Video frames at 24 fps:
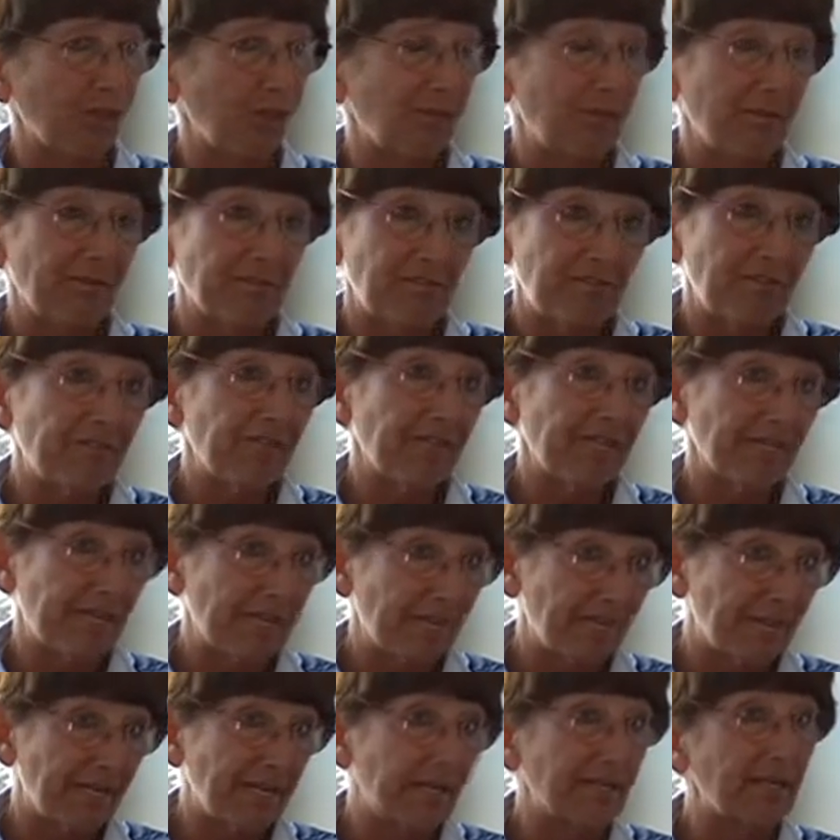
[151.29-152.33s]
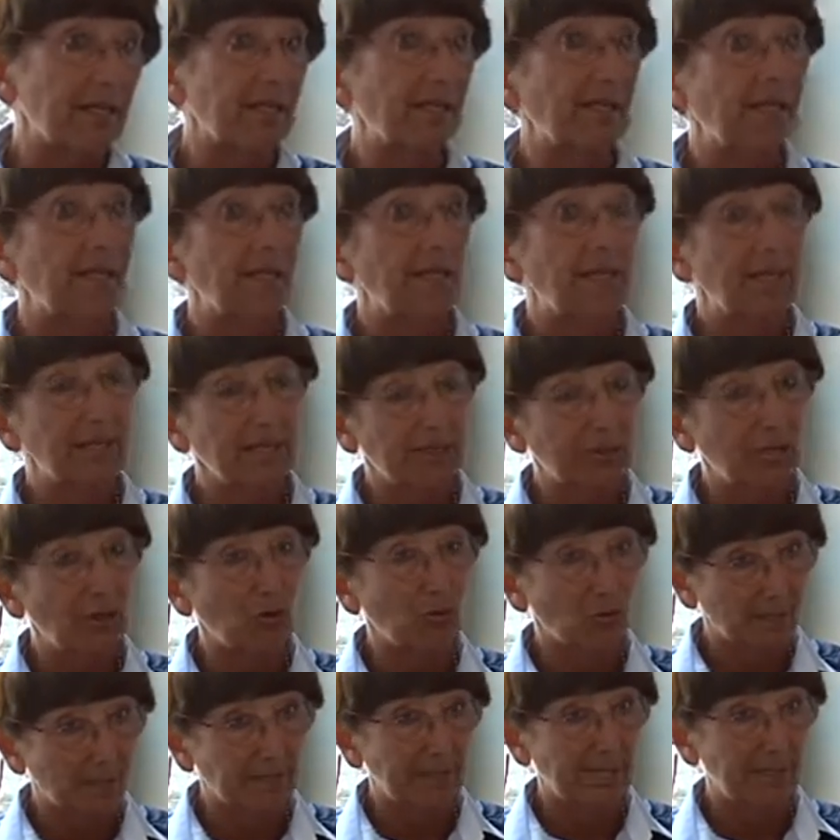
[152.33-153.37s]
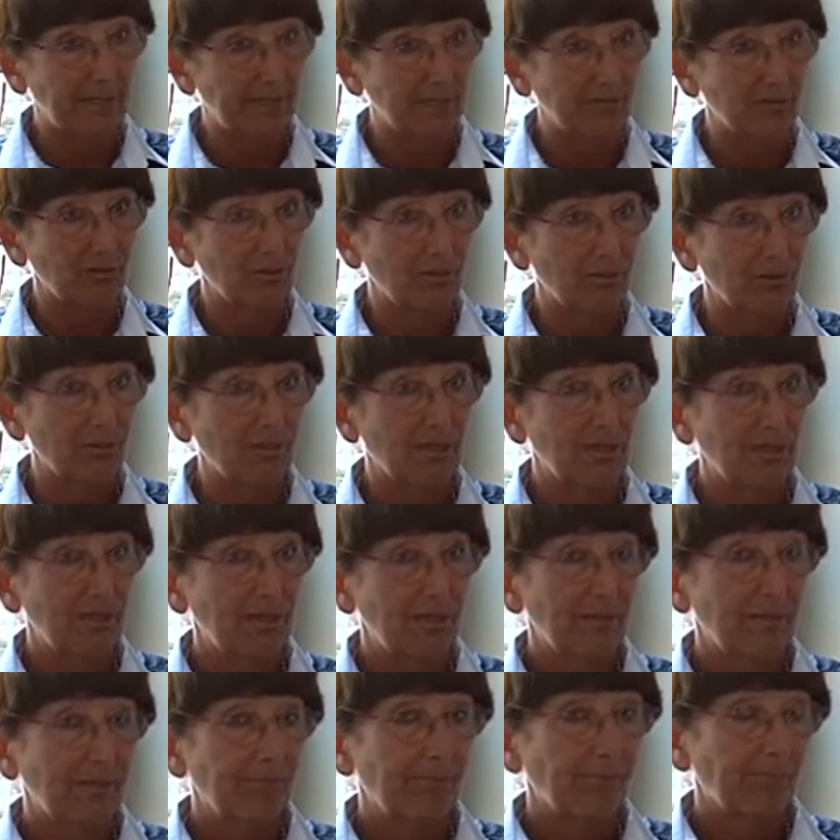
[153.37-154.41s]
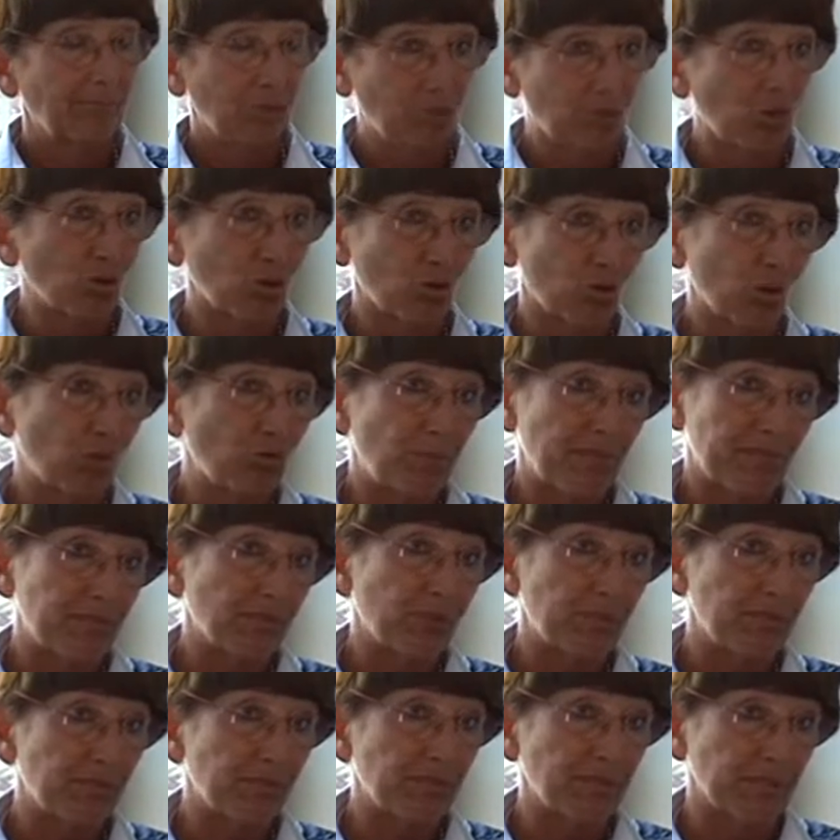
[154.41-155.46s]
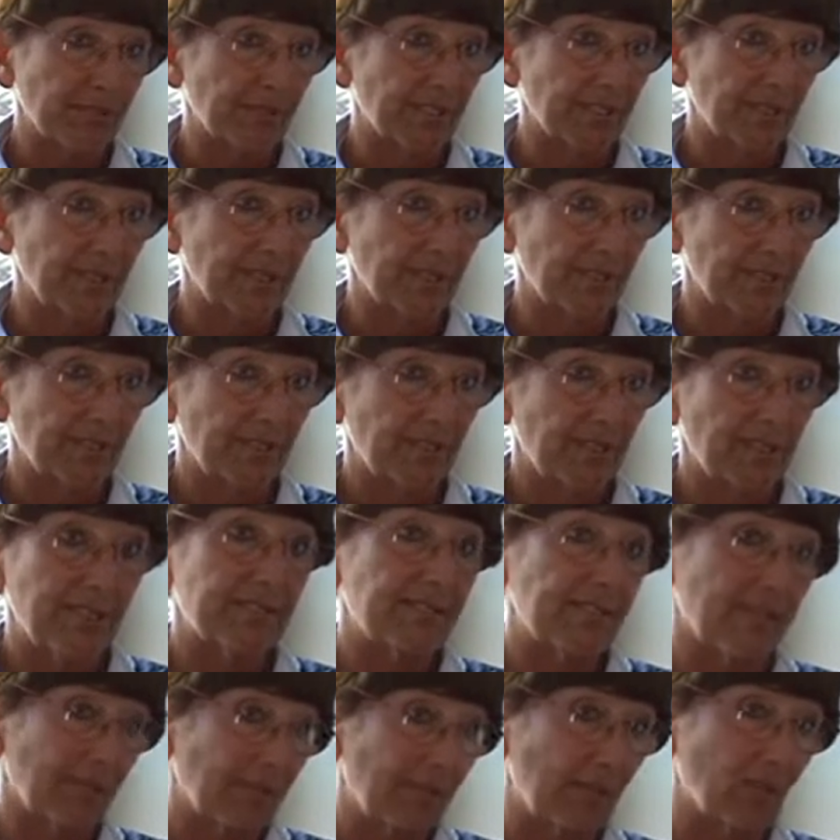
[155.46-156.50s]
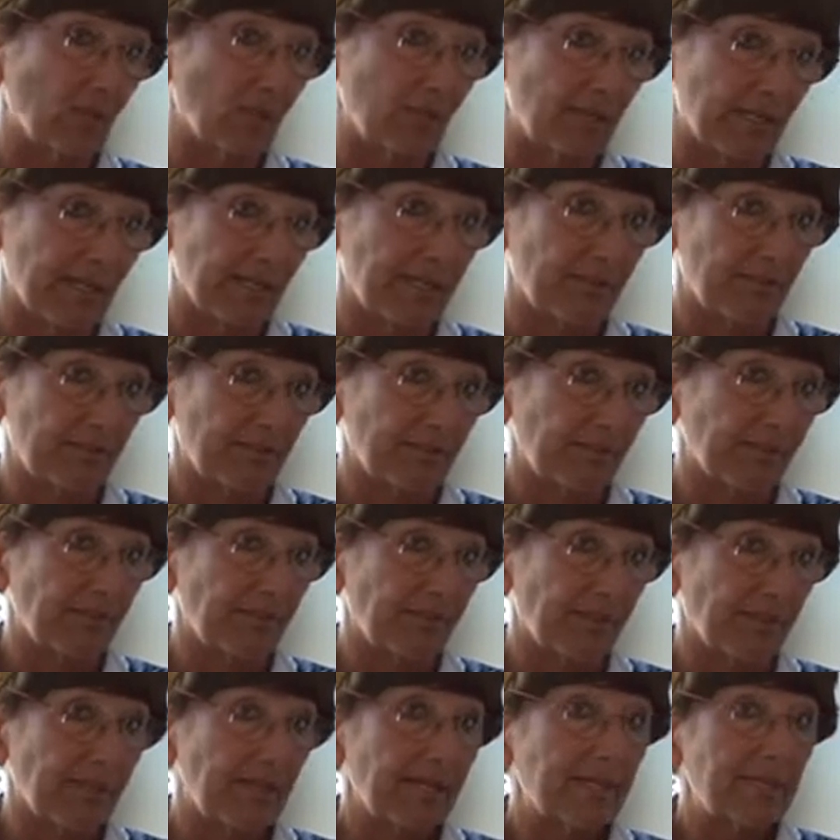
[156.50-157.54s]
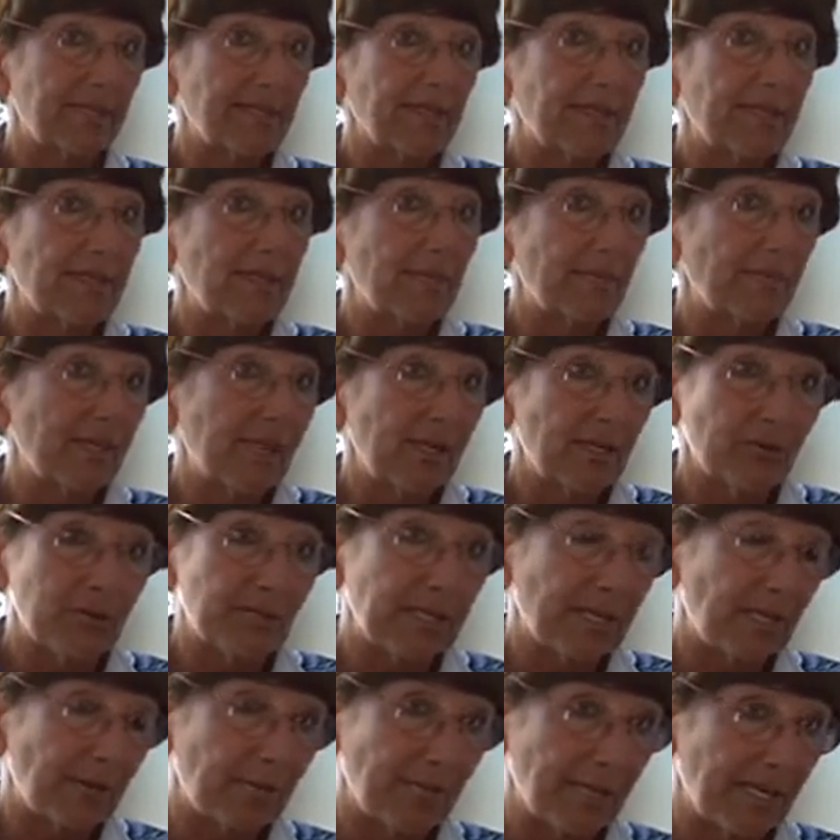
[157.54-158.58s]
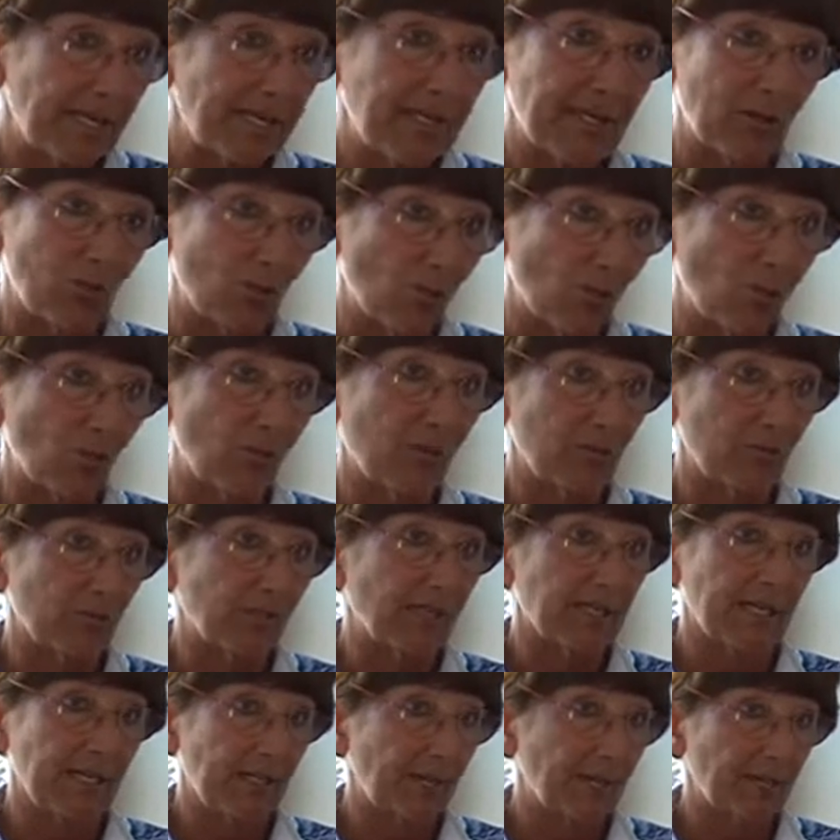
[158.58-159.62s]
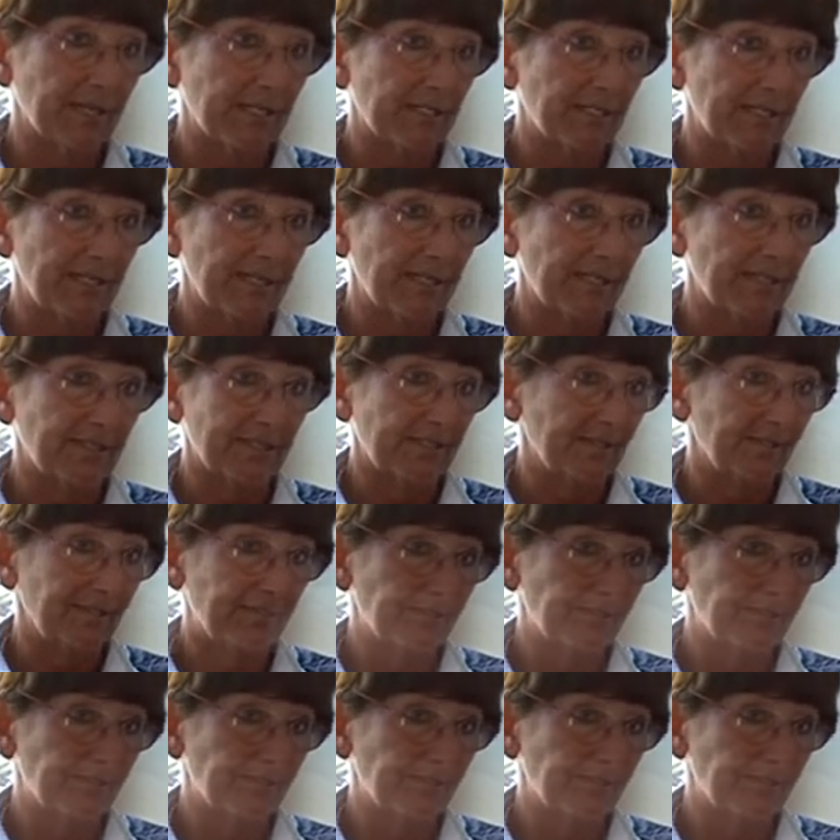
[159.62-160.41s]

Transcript: Per viverla bene, anche col cancro, molto spesso bisogna essere aiutato e chi meglio del medico può aiutare il paziente.